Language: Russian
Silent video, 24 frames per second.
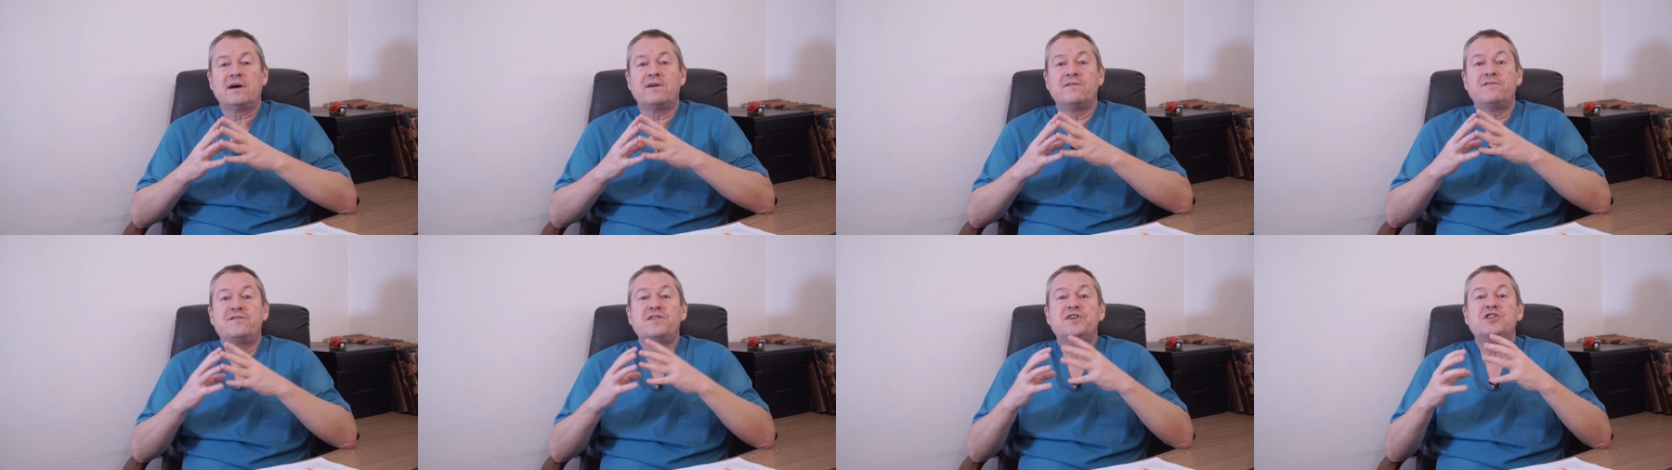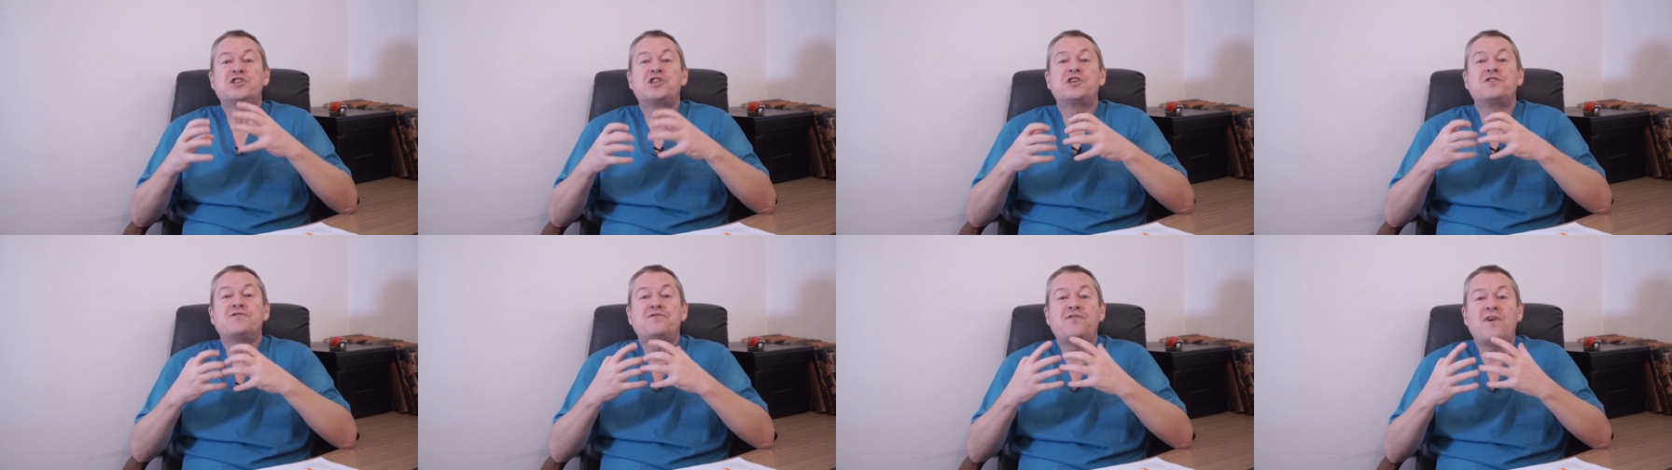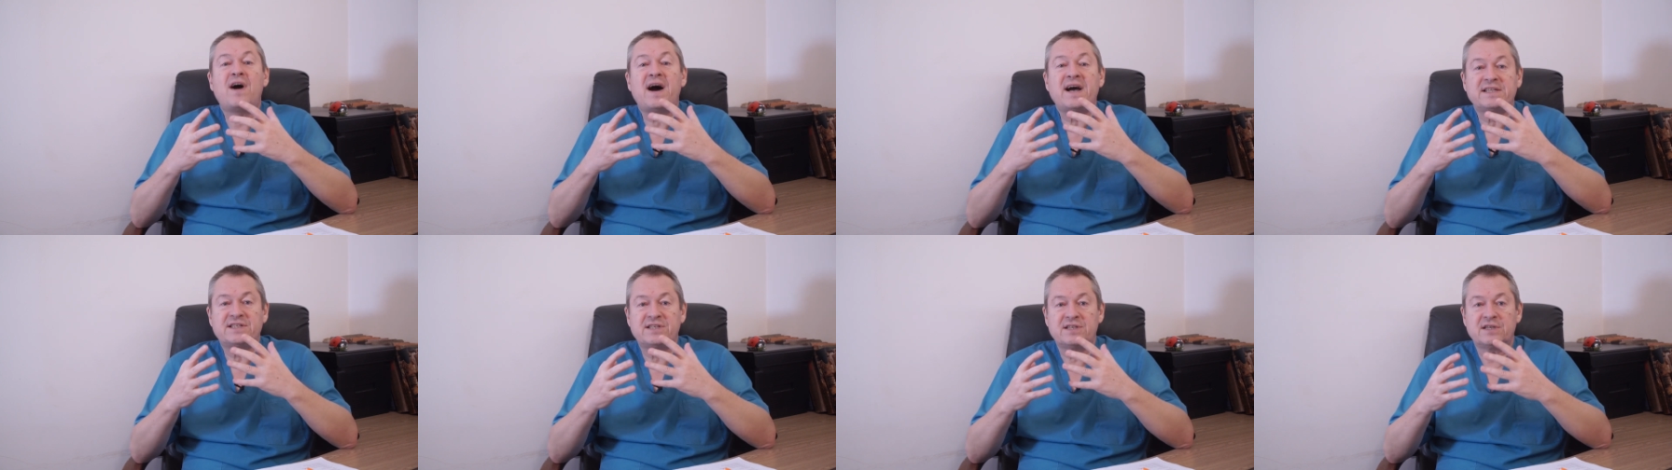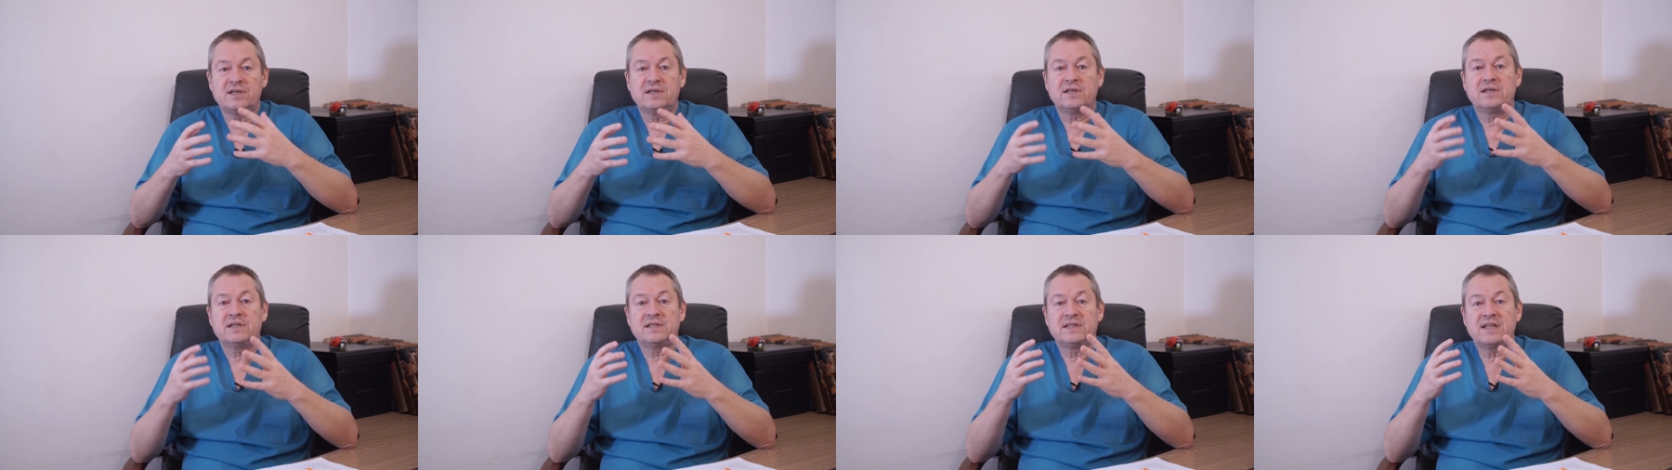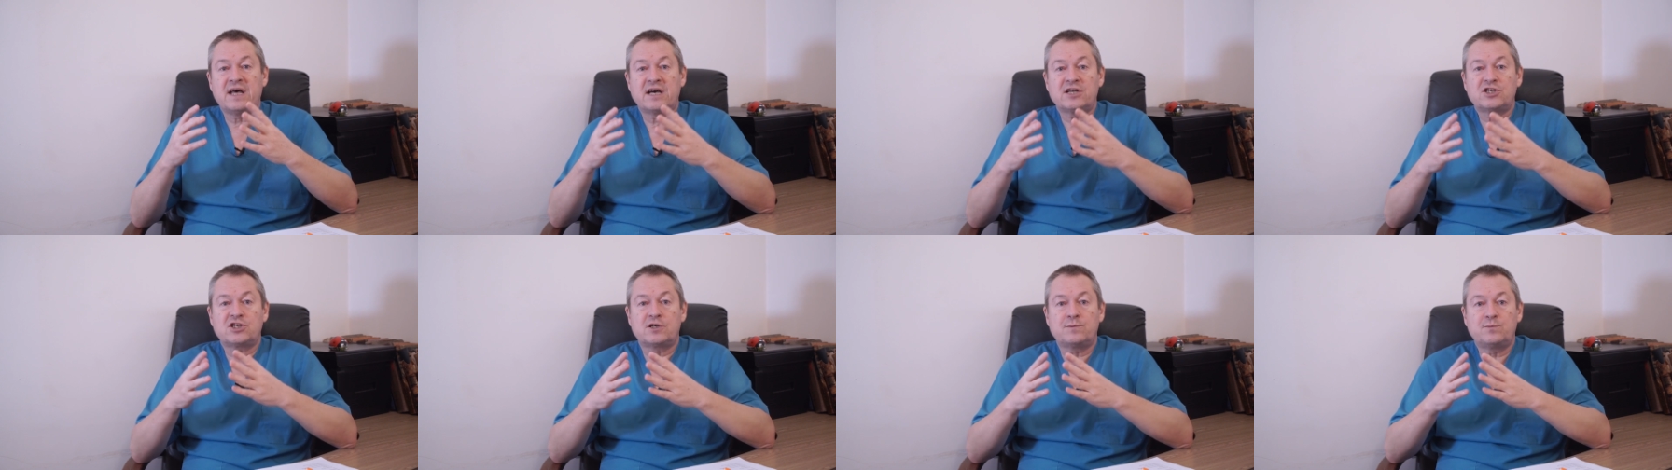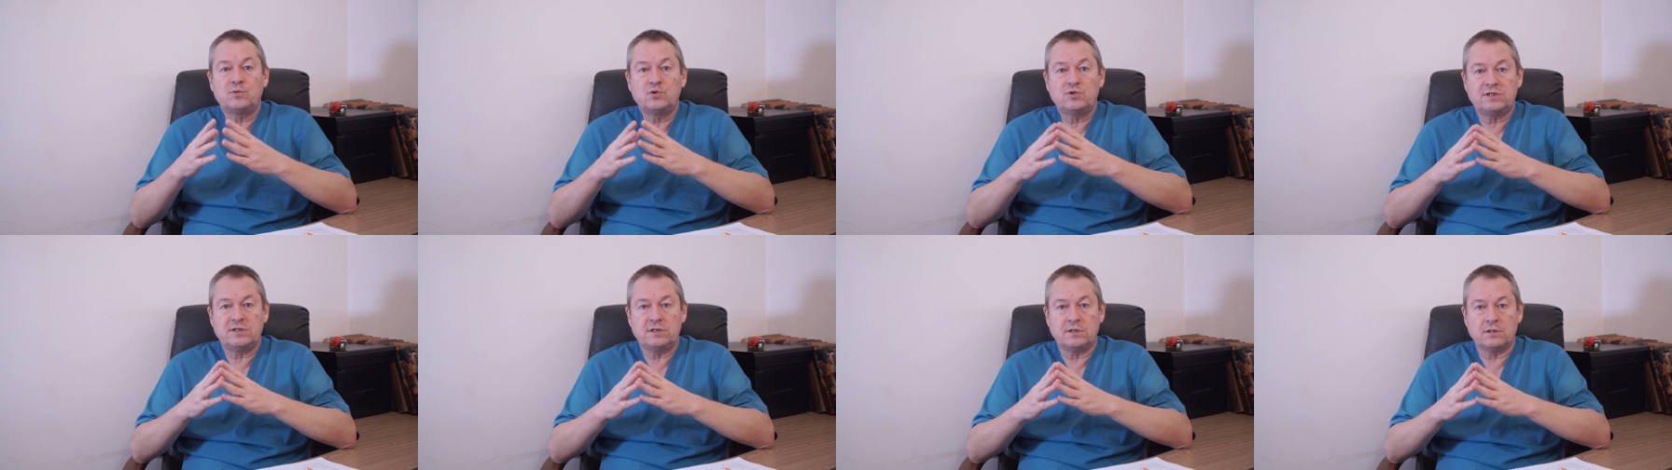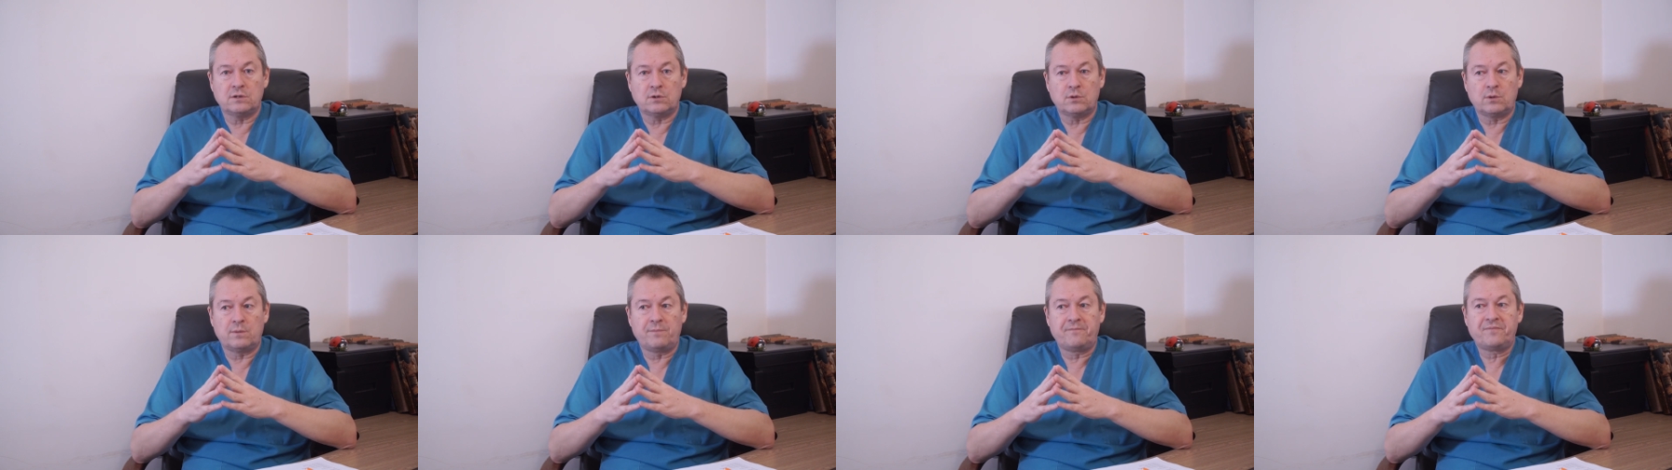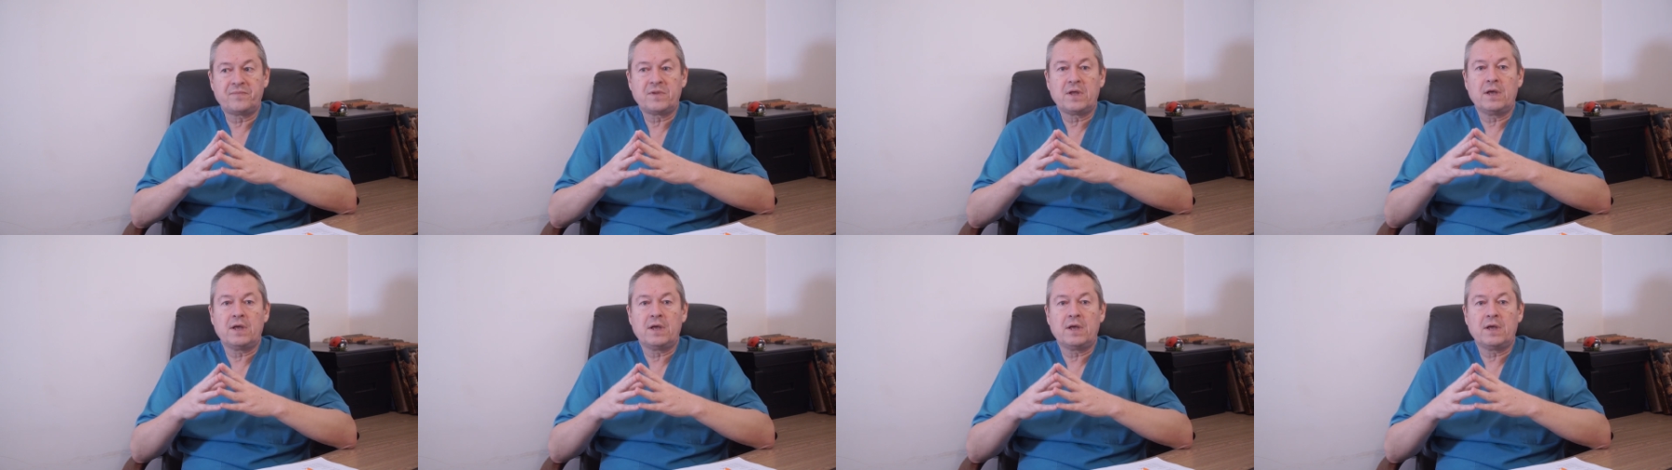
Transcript: выживать нашему телу.